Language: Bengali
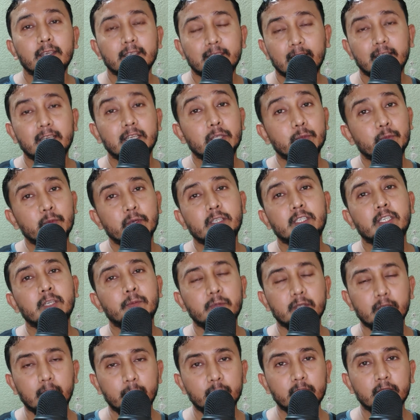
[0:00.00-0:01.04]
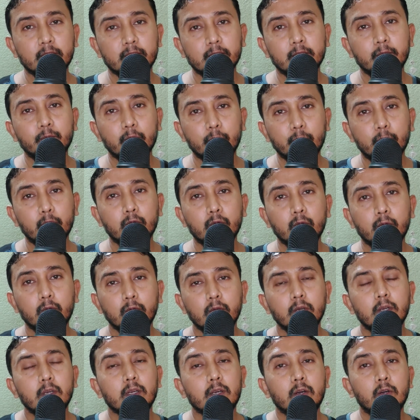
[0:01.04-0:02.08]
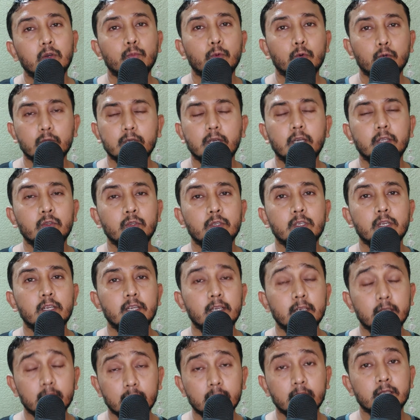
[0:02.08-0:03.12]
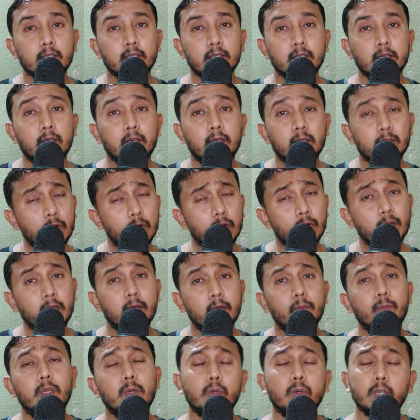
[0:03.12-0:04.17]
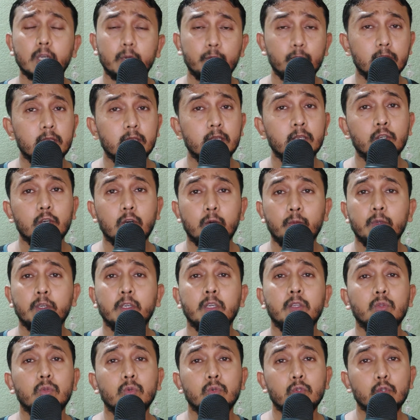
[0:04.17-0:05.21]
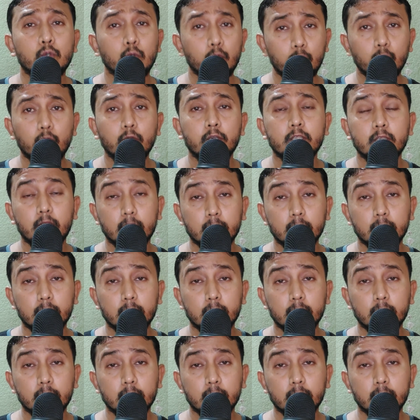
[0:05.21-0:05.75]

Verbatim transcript: চাই রেসপেক্টিভ সাবজেক্টের বিভিন্ন কারণ পোস্ট গ্রাজুয়েশান এন্ট্রান্স ধরো এম এবং এমএসসি সবই কিন্তু শুরু হয়ে